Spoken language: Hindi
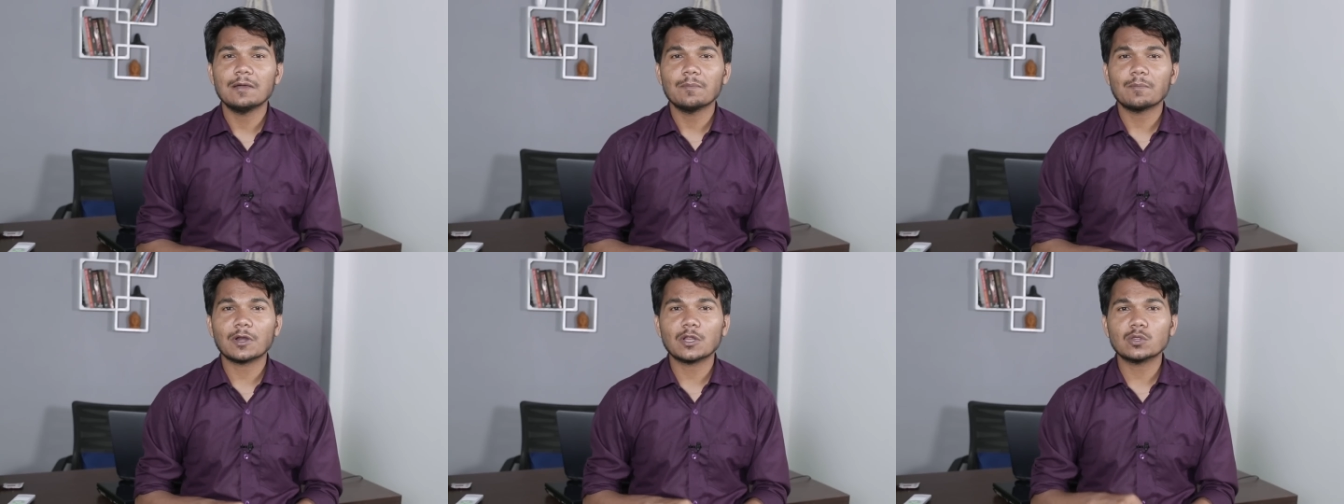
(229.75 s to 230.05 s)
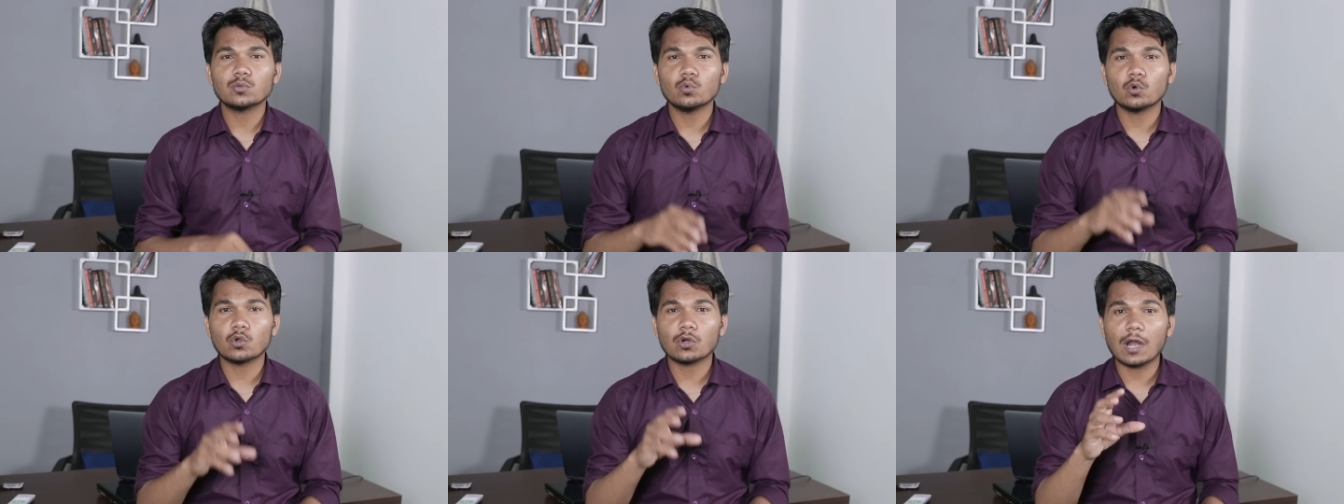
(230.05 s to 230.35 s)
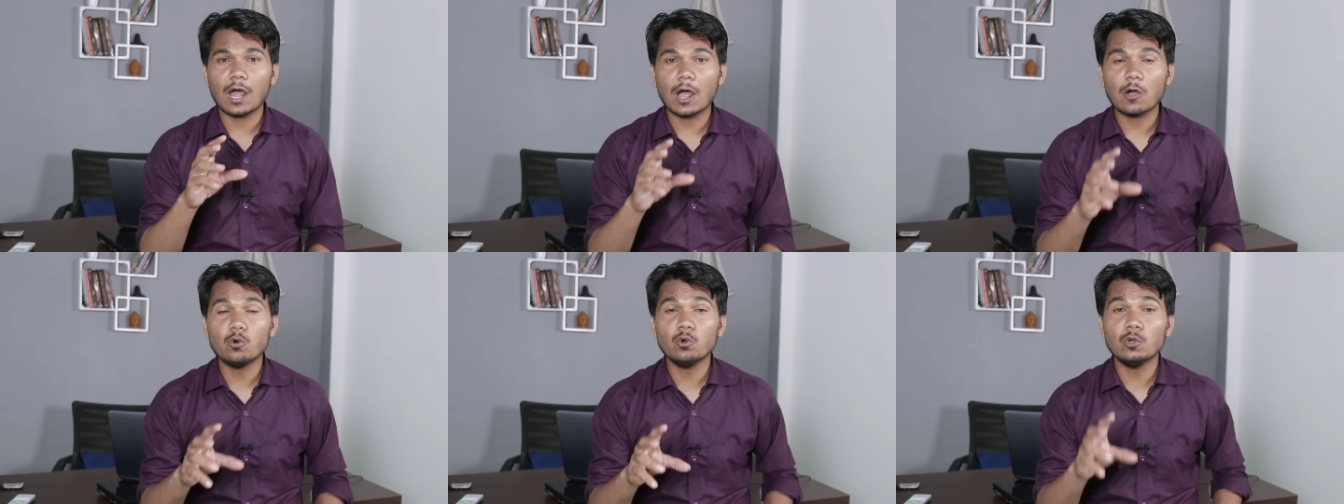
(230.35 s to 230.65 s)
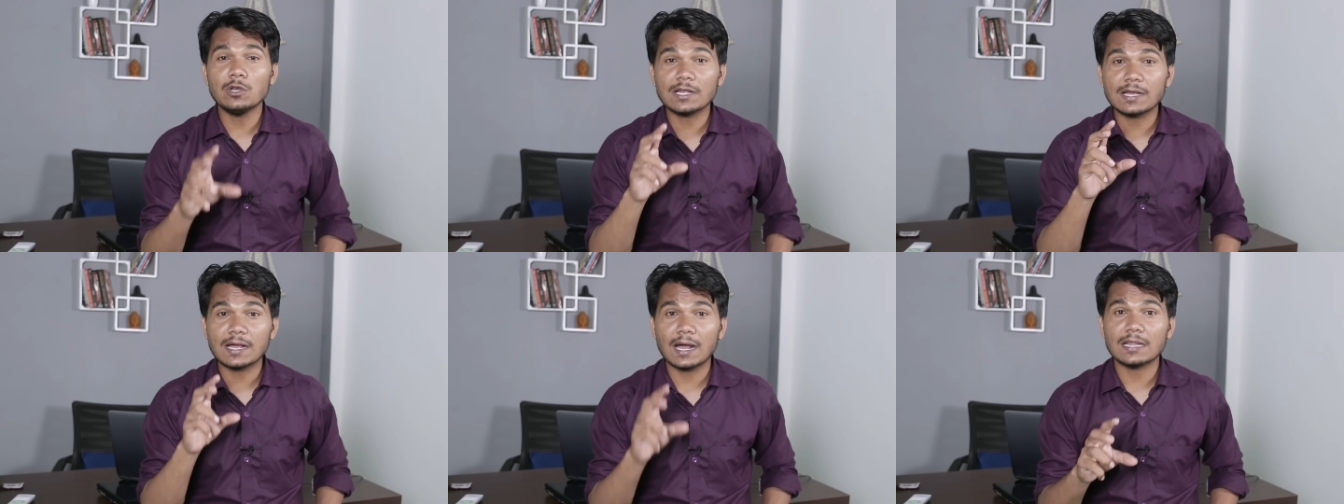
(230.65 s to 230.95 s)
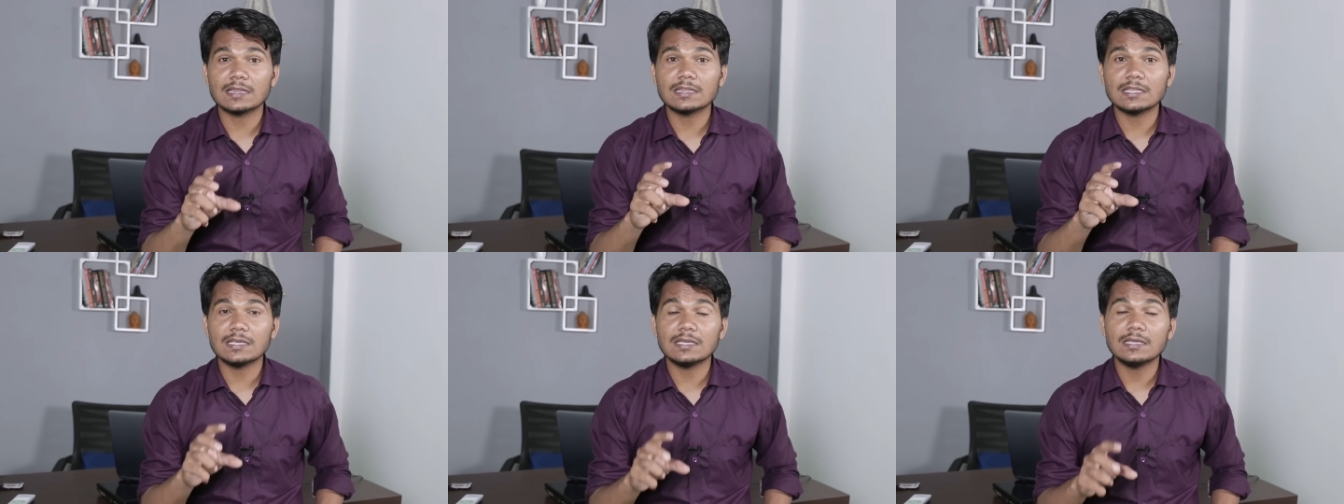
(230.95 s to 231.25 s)
परंतु वो राहुल
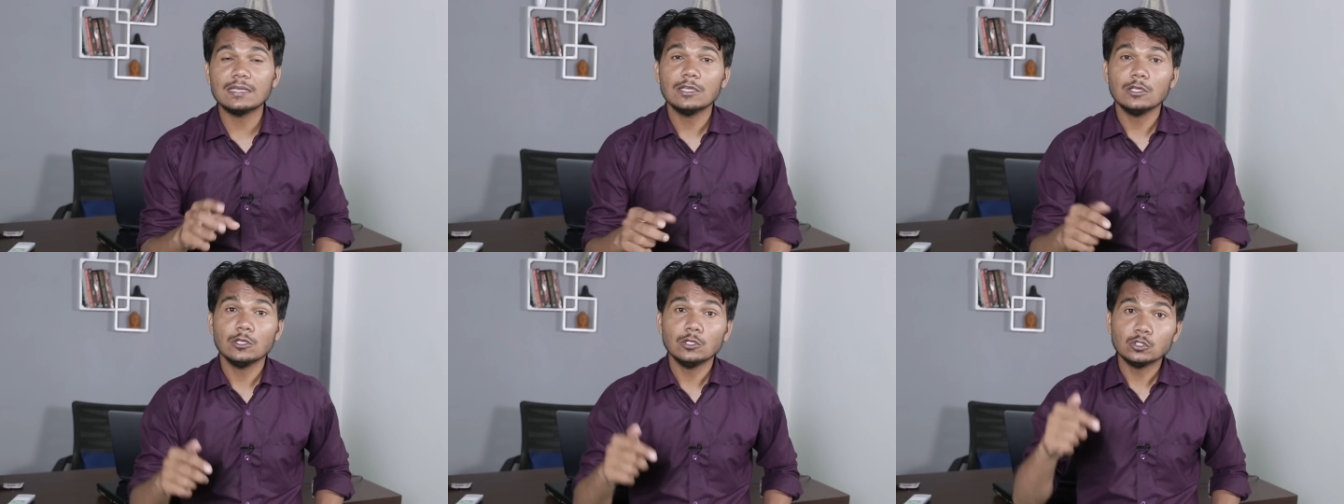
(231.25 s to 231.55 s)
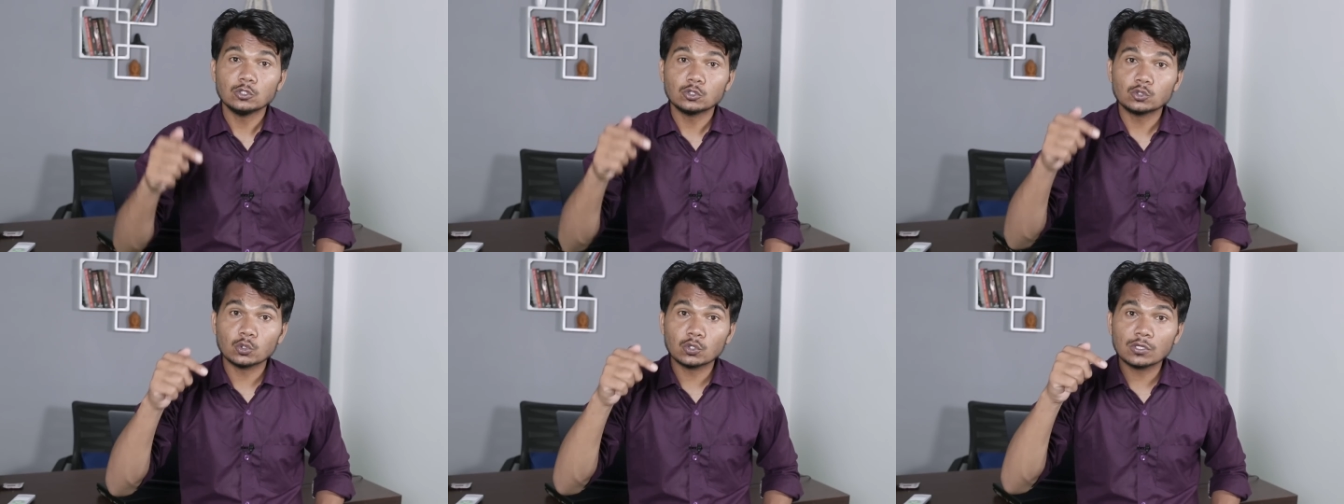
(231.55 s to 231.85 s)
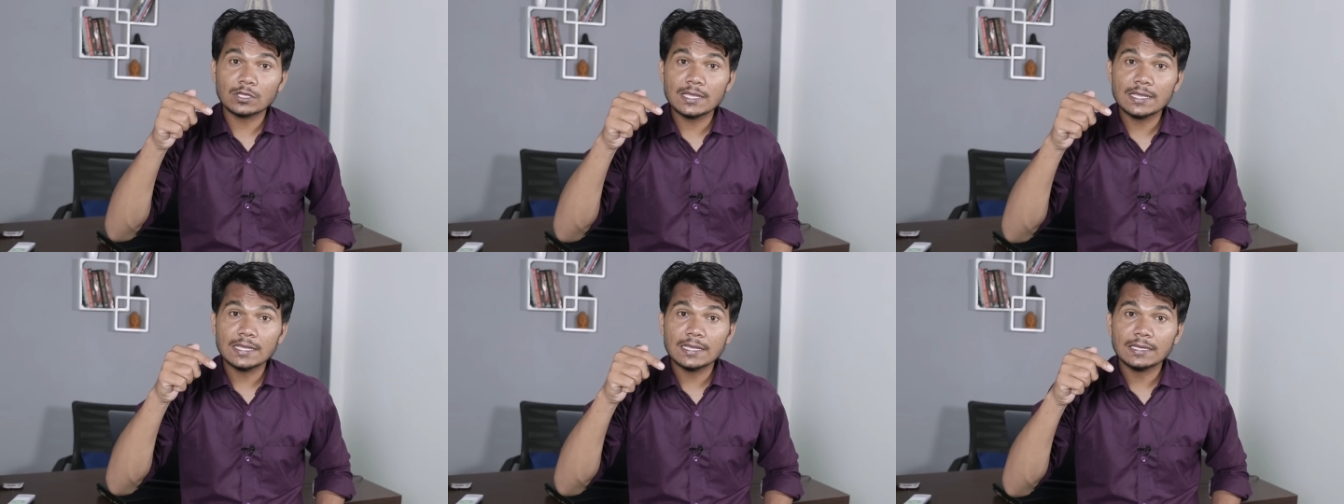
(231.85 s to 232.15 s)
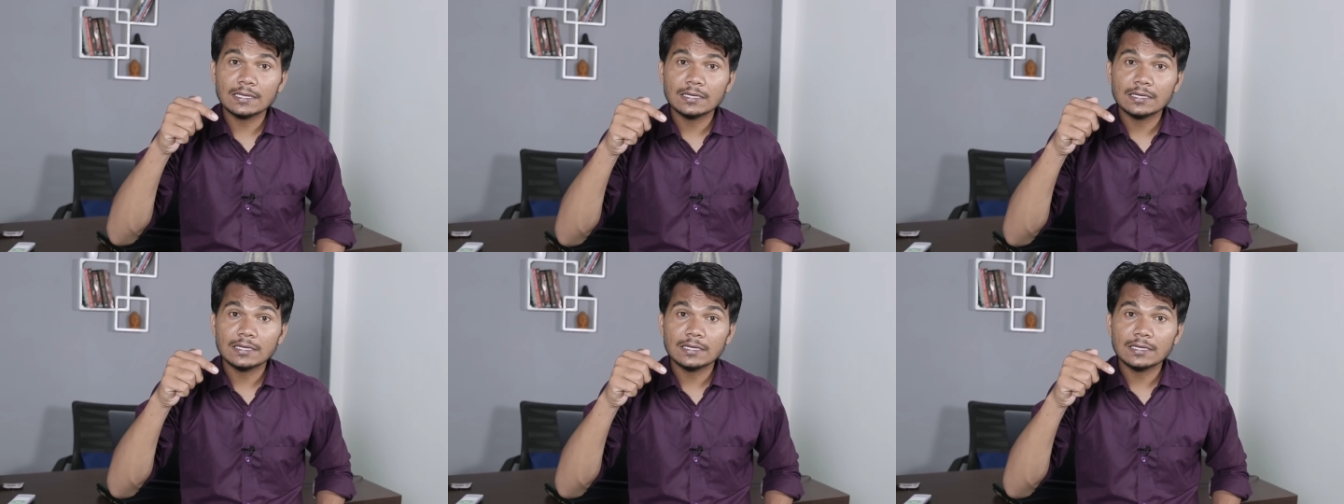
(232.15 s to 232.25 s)
गांधी जो कि